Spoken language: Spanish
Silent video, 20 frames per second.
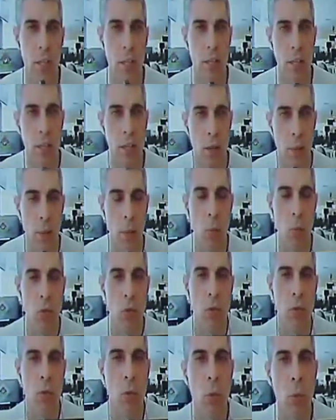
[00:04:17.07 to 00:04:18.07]
que, que, ve
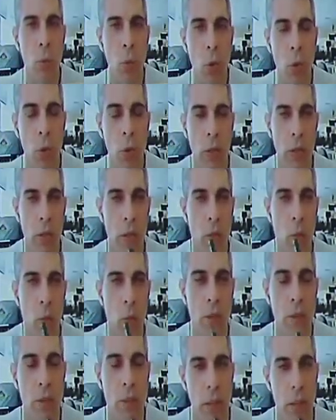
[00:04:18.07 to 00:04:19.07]
mucho fútbol
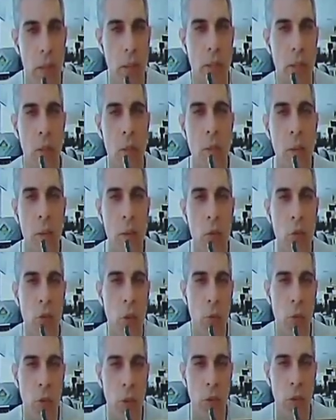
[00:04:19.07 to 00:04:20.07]
y durante 15
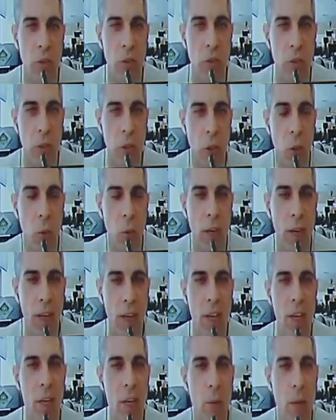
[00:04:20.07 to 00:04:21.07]
años hemos asistido a una
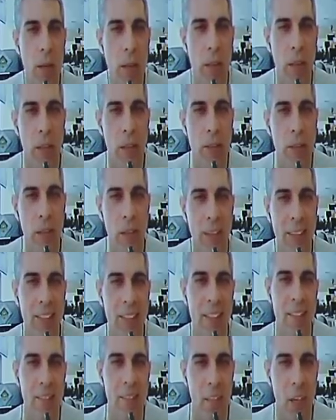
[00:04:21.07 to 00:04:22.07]
gran rivalidad
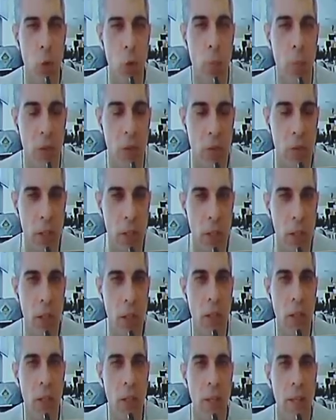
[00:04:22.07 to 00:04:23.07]
entre Cristiano y
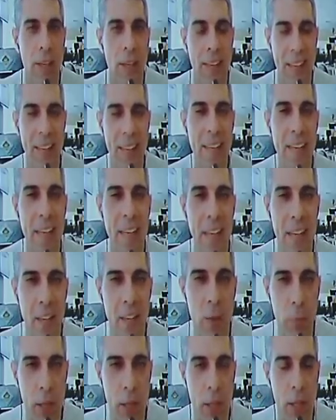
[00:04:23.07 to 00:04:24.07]
Messi. ¿Cree que
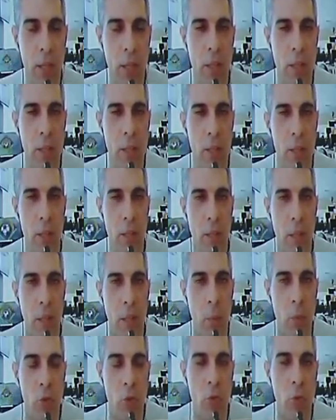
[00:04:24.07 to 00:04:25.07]
la que viene
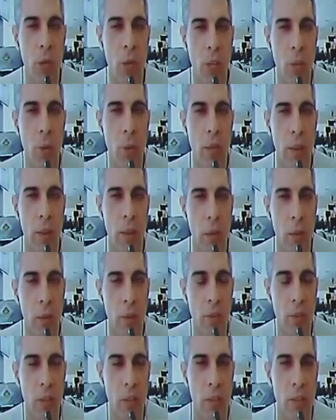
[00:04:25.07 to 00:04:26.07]
la próxima
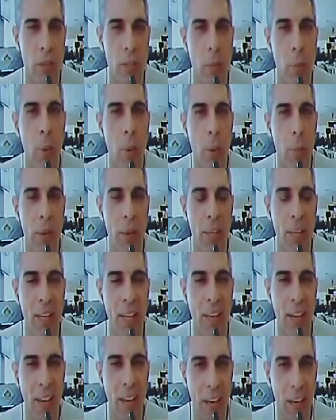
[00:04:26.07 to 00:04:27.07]
rivalidad va a ser entre Mbappé
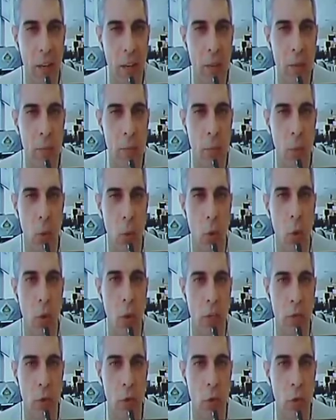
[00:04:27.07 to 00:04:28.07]
y Haaland, por
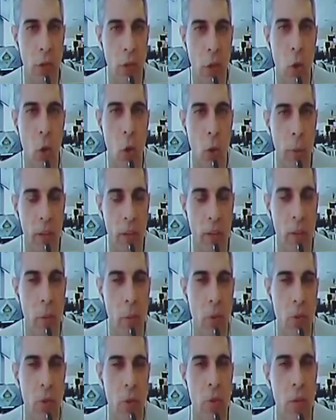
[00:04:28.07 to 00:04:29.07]
lo que son de jóvenes
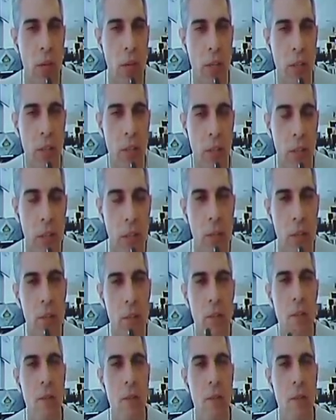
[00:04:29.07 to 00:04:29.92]
el potencial que tienen?